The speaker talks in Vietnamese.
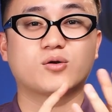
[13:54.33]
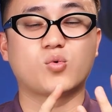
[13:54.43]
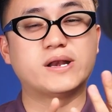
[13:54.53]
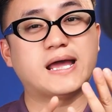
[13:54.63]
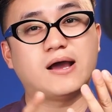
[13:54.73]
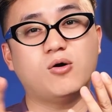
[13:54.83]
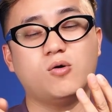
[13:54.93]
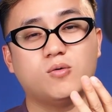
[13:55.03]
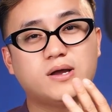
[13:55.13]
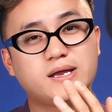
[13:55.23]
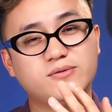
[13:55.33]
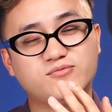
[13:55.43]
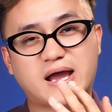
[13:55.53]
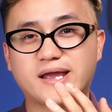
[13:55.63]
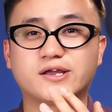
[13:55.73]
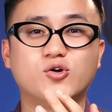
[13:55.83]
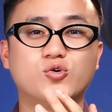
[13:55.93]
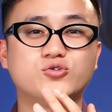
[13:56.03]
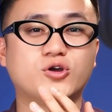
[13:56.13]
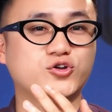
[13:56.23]
quần áo hay vài cái
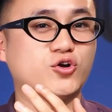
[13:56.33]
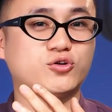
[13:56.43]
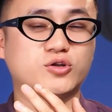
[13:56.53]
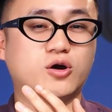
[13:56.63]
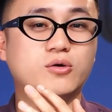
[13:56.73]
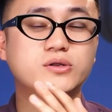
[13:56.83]
đồ nhỏ nhỏ nhỏ nhỏ